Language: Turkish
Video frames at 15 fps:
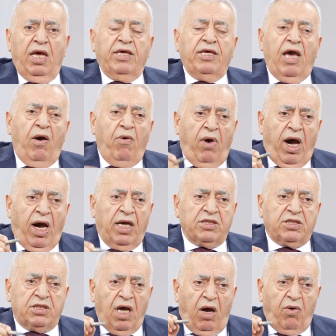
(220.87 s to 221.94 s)

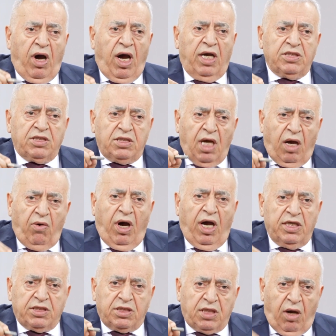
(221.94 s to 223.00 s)
yavaş yavaş
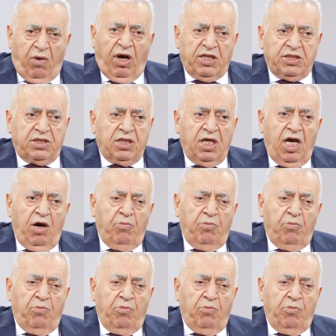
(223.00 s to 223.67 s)
yavaş yavaş